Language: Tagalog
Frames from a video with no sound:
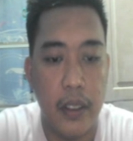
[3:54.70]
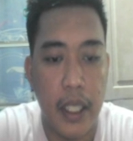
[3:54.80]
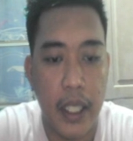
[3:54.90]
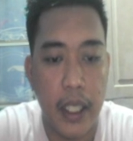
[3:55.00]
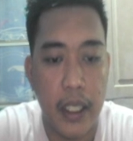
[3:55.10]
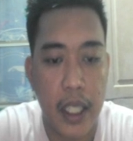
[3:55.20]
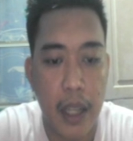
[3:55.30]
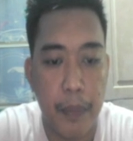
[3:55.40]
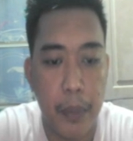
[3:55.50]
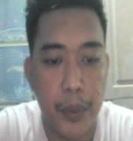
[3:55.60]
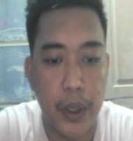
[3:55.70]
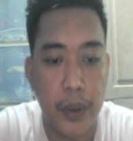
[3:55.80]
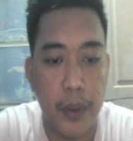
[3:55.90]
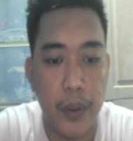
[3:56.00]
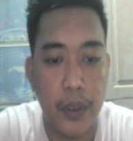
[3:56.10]
Then, copy mo
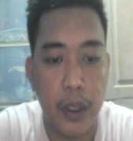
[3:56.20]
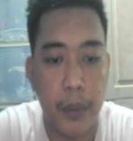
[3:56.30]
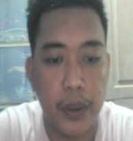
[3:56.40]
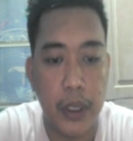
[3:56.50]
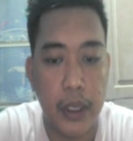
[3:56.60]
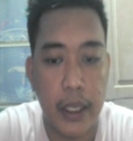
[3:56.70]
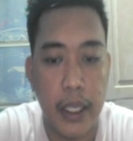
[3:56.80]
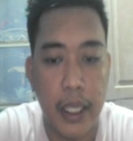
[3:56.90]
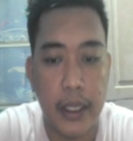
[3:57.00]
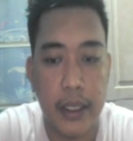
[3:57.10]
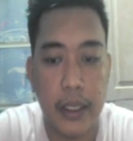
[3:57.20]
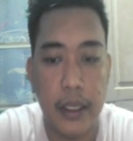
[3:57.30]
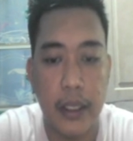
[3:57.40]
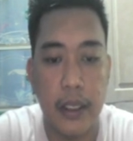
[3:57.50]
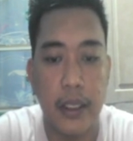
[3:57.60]
itong deposit
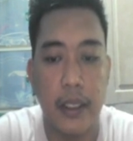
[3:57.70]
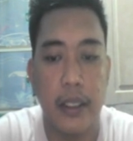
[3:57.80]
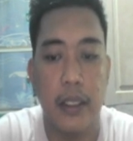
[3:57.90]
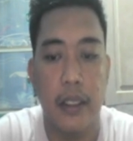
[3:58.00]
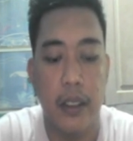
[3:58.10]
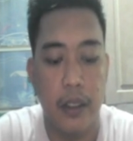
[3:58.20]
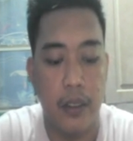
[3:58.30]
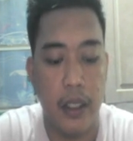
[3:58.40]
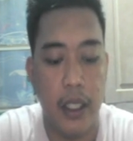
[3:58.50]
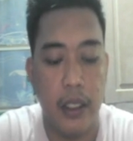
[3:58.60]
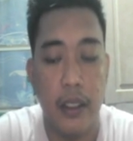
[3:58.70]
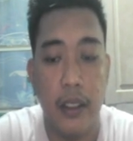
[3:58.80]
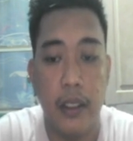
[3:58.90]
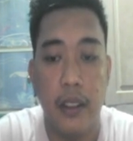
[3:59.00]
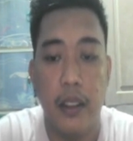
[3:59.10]
address. Okay.
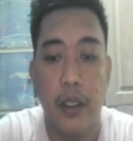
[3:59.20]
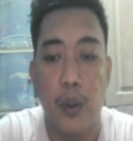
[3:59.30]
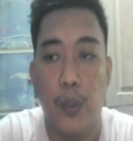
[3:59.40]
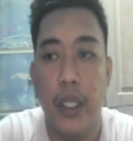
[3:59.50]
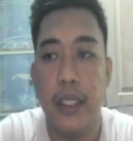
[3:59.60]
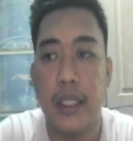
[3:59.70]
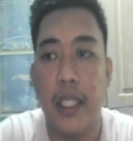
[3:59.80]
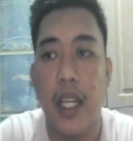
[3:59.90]
Once